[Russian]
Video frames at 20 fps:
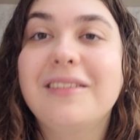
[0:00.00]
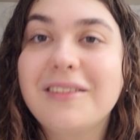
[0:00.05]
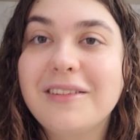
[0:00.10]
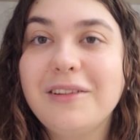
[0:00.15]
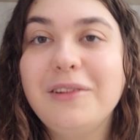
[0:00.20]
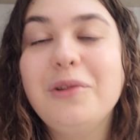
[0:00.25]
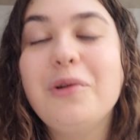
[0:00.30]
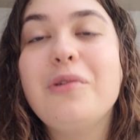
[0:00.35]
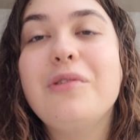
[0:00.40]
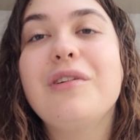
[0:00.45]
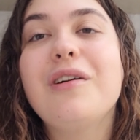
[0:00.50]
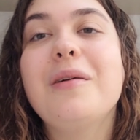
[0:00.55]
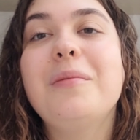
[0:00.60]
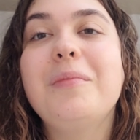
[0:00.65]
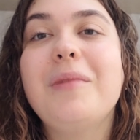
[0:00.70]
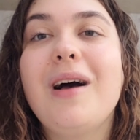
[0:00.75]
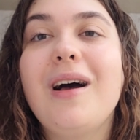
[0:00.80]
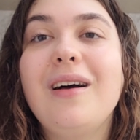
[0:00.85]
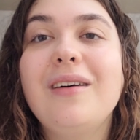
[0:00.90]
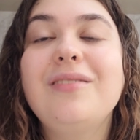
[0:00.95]

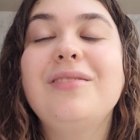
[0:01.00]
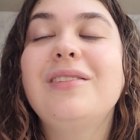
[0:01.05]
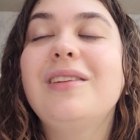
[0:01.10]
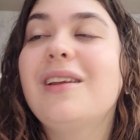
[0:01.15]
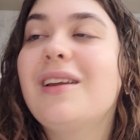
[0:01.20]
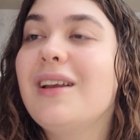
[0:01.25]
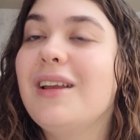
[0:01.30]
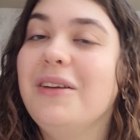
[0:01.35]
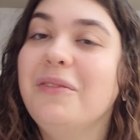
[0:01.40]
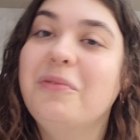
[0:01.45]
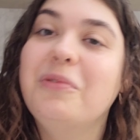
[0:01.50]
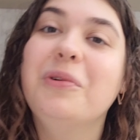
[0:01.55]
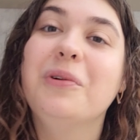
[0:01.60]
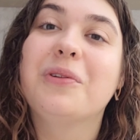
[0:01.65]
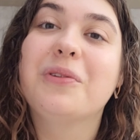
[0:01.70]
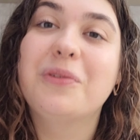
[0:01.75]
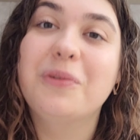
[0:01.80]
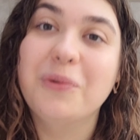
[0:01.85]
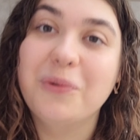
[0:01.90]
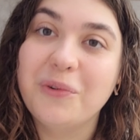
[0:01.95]
слогом автора, его
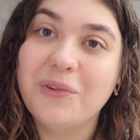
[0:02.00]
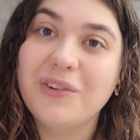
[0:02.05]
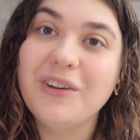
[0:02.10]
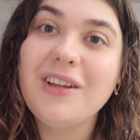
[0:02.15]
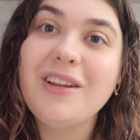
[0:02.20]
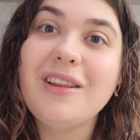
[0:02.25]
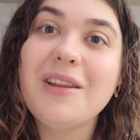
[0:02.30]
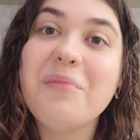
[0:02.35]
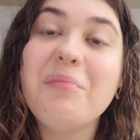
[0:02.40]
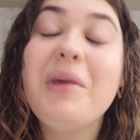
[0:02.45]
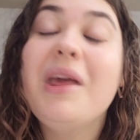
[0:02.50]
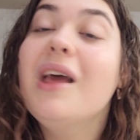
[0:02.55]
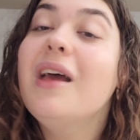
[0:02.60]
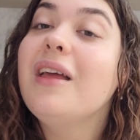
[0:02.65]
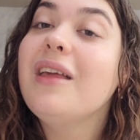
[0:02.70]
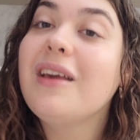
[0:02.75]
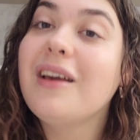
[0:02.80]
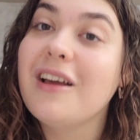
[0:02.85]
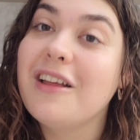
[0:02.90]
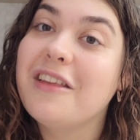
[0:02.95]
сюжетами
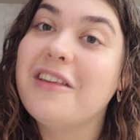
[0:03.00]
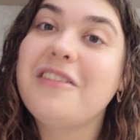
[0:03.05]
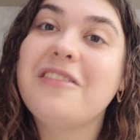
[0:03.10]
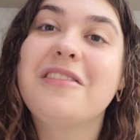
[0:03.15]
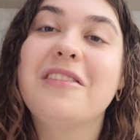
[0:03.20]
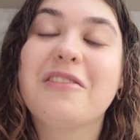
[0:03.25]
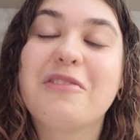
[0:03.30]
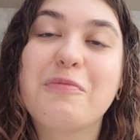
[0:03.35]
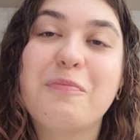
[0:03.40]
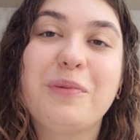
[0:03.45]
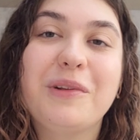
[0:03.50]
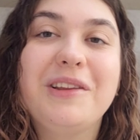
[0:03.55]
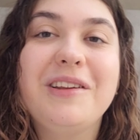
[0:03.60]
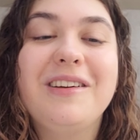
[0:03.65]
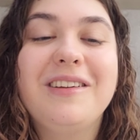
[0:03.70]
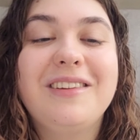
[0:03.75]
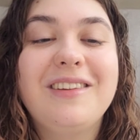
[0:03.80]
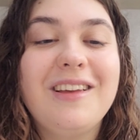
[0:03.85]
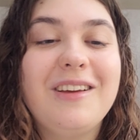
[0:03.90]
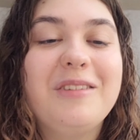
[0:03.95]
и, конечно же,
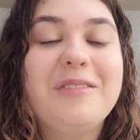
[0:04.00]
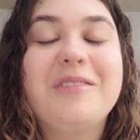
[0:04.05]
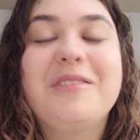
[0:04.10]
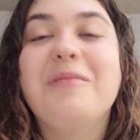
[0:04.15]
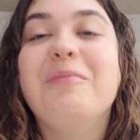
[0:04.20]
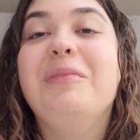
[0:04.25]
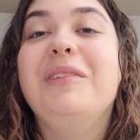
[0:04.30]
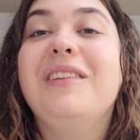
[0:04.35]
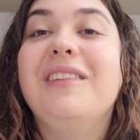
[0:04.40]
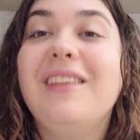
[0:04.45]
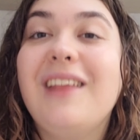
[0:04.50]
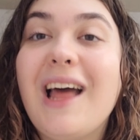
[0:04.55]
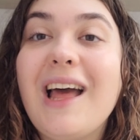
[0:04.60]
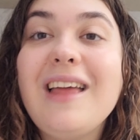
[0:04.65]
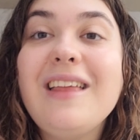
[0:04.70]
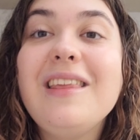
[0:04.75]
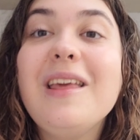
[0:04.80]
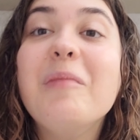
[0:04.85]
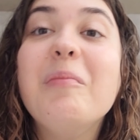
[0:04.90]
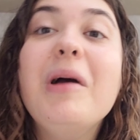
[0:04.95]
потрясающим
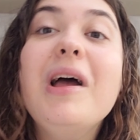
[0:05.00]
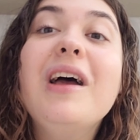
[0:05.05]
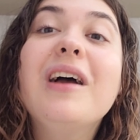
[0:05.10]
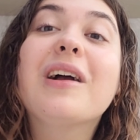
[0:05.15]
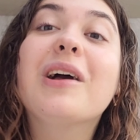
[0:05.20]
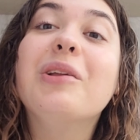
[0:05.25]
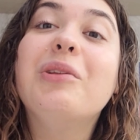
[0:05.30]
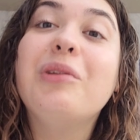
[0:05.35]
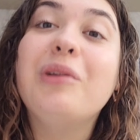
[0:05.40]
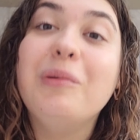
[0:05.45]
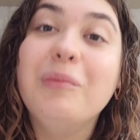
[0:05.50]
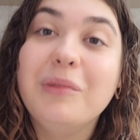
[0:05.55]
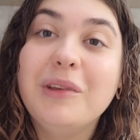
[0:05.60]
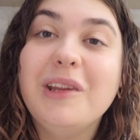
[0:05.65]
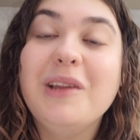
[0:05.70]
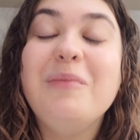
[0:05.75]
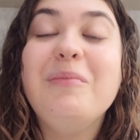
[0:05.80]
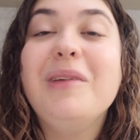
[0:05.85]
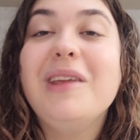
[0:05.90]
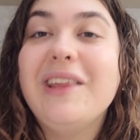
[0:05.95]
изданием, которым
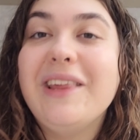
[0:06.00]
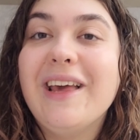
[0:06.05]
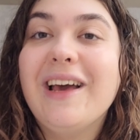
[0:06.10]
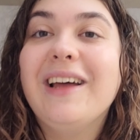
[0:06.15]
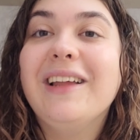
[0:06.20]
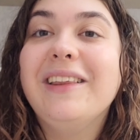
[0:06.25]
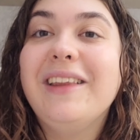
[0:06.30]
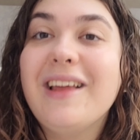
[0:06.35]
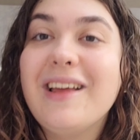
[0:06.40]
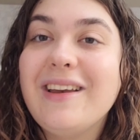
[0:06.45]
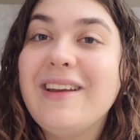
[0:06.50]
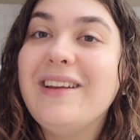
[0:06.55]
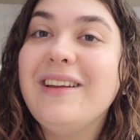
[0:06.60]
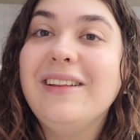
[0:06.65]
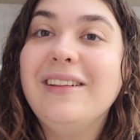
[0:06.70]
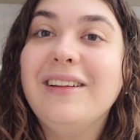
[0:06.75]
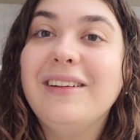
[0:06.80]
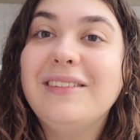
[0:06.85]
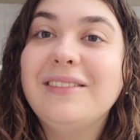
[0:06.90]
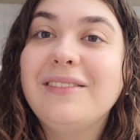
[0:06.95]
ты меня
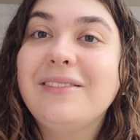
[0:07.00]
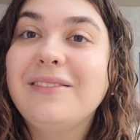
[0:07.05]
одарила.